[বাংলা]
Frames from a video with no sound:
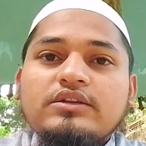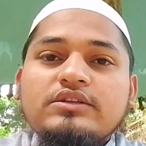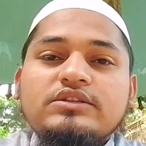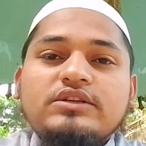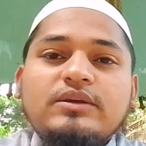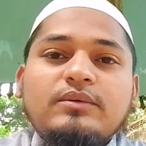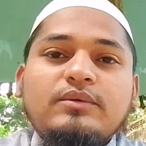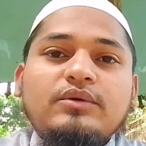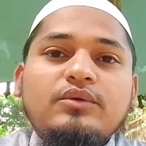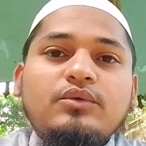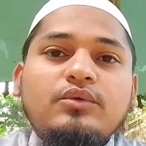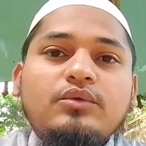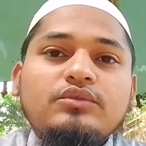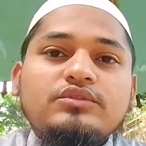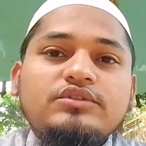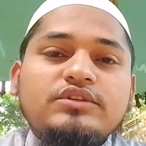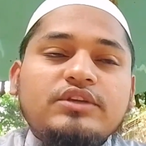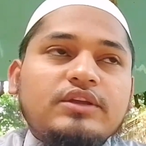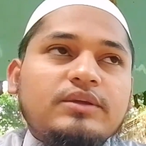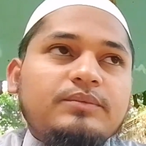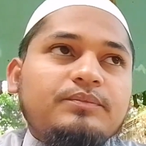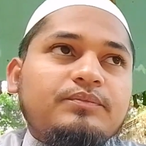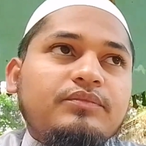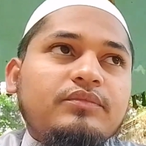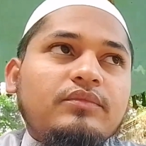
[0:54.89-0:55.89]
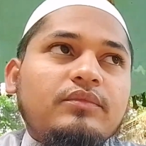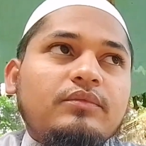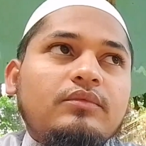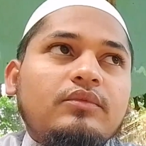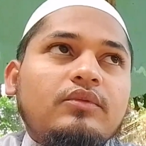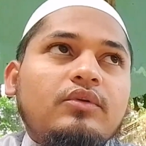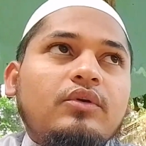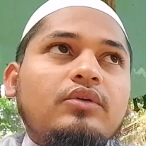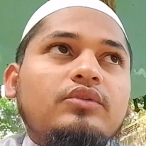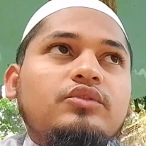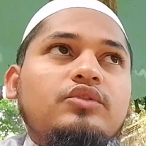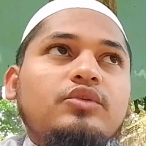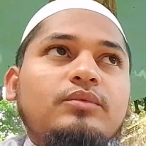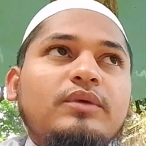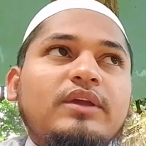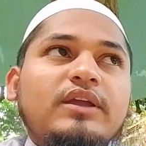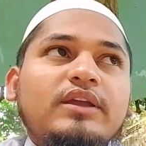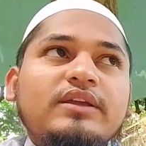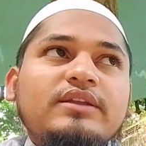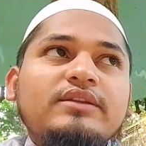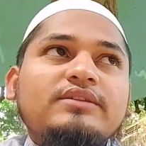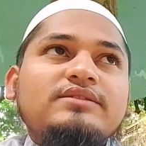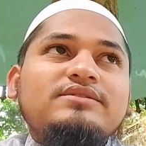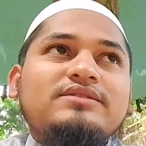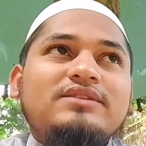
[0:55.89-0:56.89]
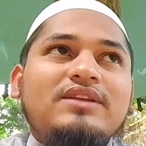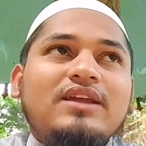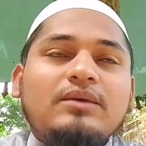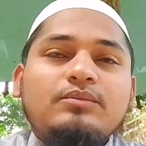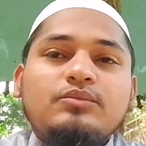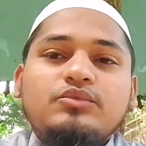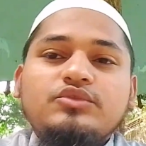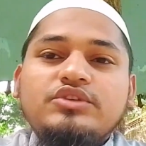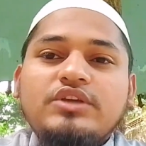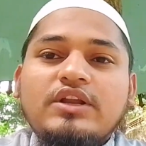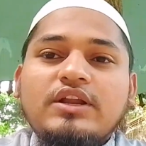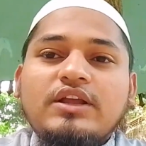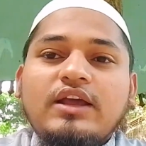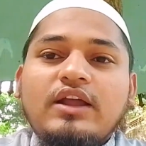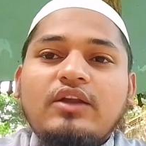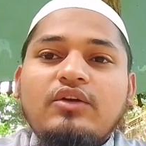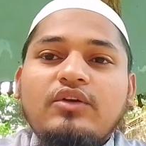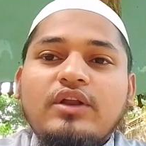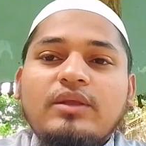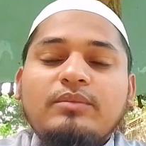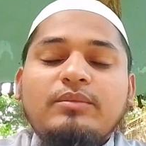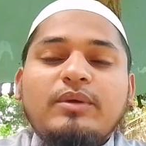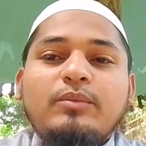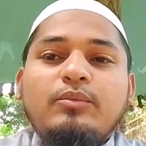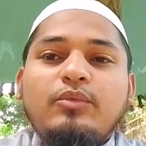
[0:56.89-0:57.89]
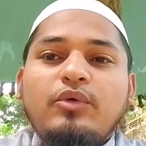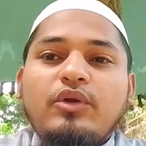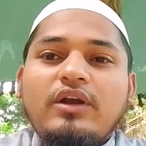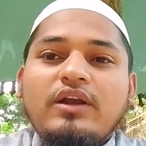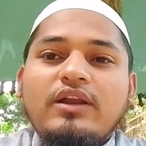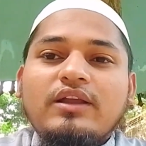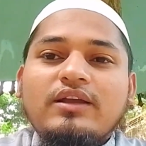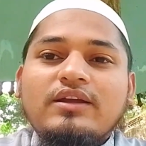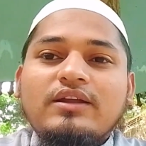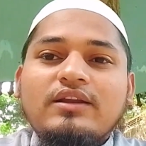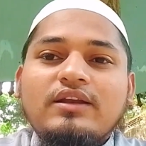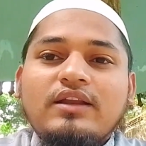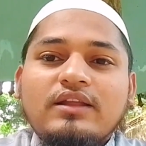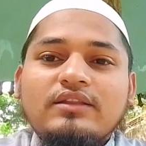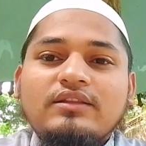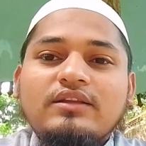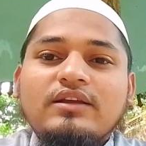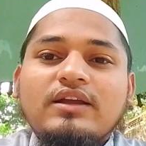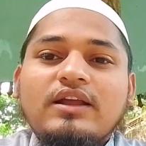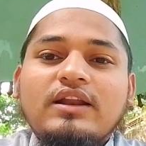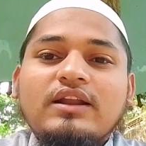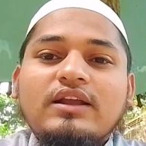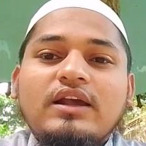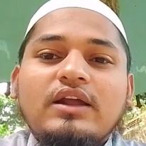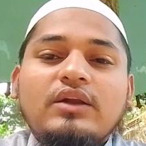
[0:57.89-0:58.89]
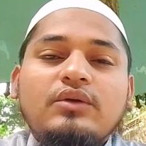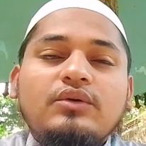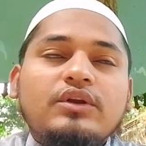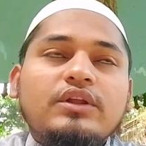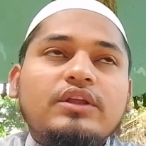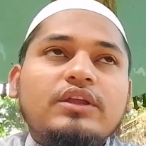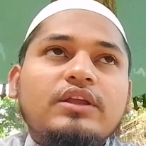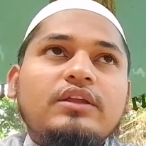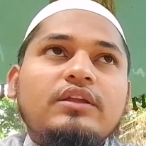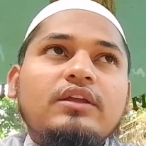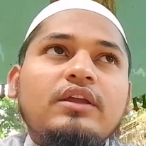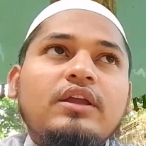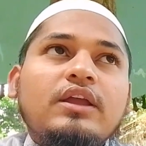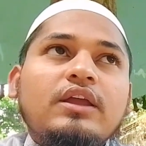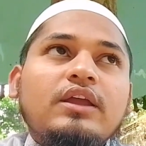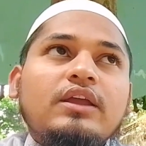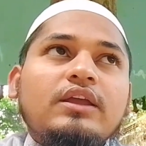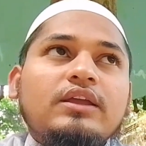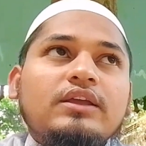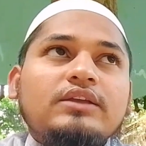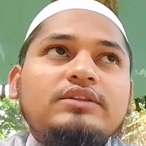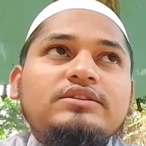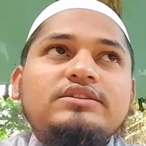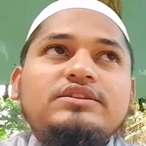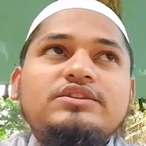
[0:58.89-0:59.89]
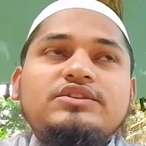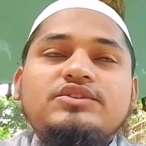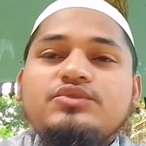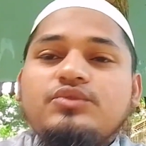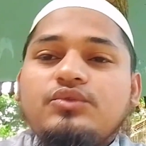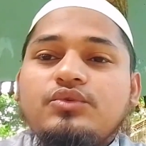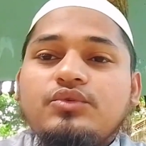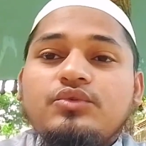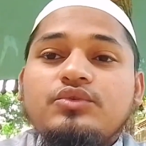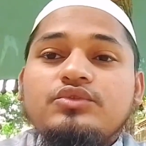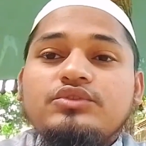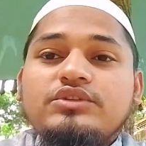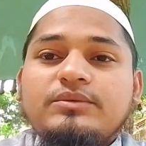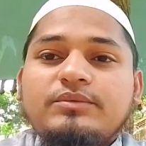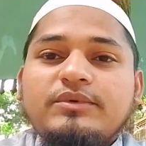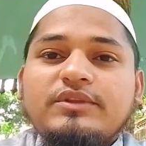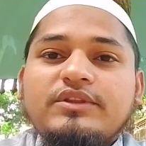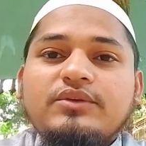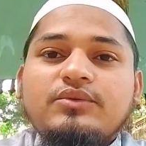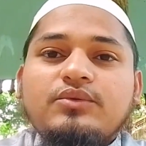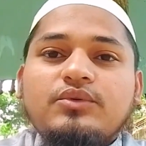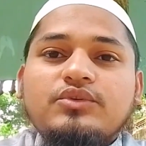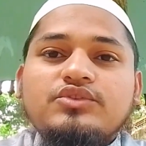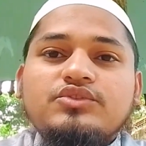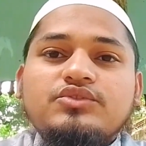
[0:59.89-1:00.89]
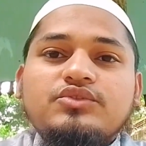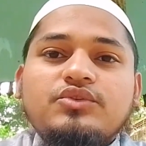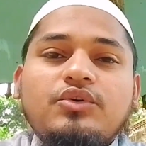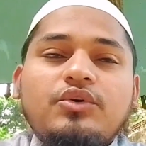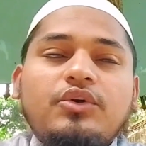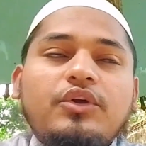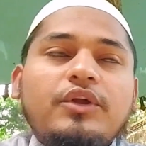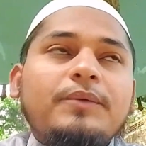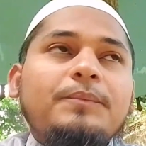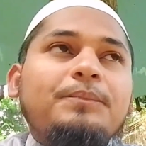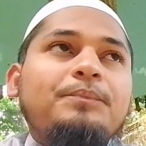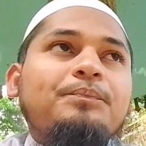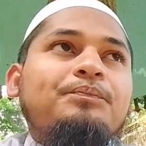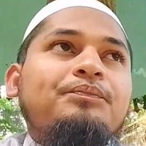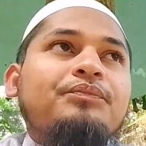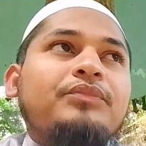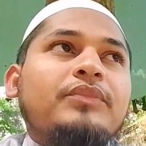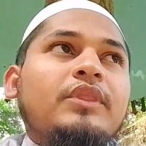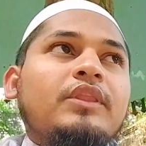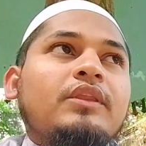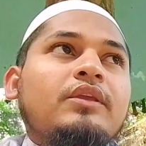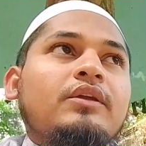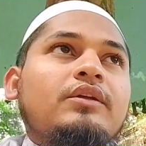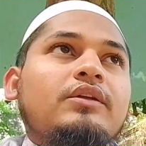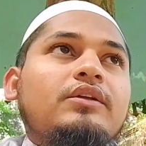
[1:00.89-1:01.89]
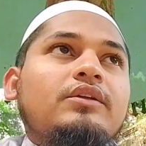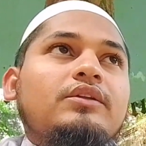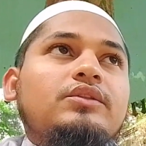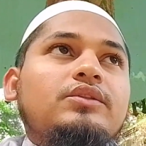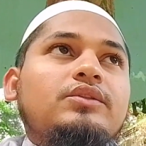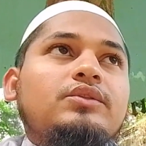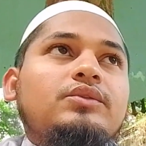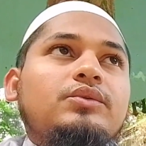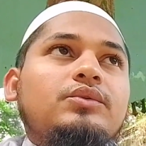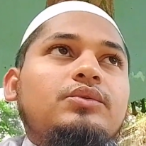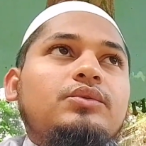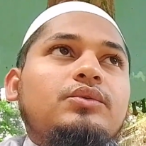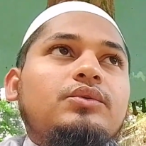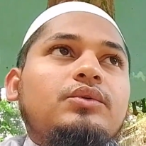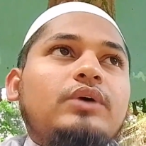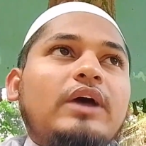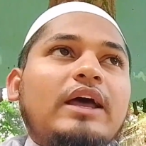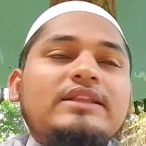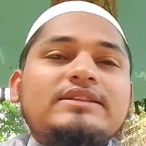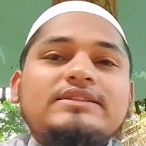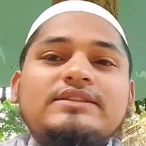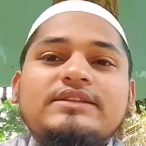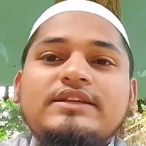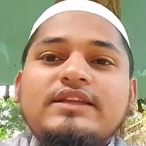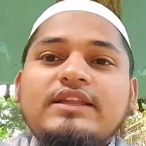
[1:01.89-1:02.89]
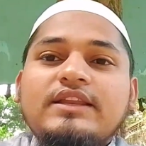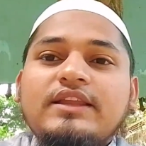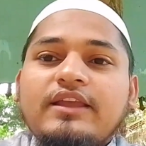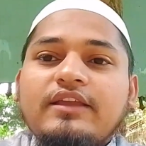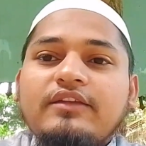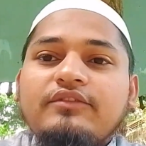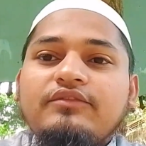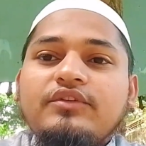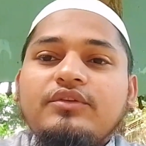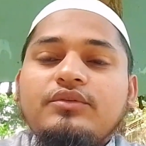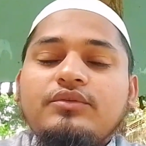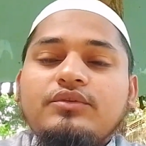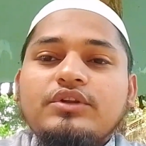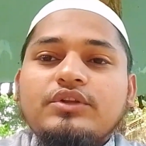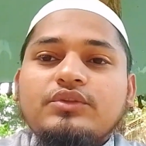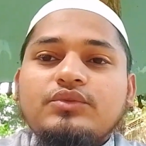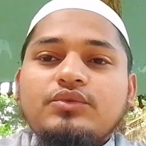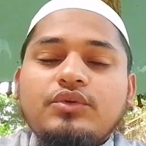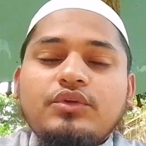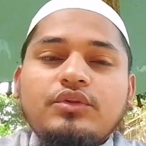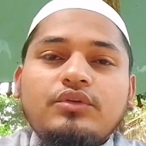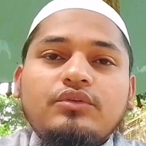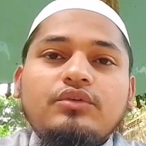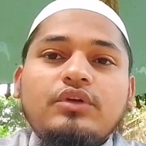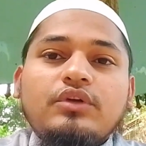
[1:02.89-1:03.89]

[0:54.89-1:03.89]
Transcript: সামান্য যে হয়তো বা ইংরেজি না বোঝার কারণে বা পড়ালেখা না থাকার কারণে এই জিনিসগুলো খুঁজে পেতে কষ্ট হয় তো আজকের এই ভিডিওটা তৈরি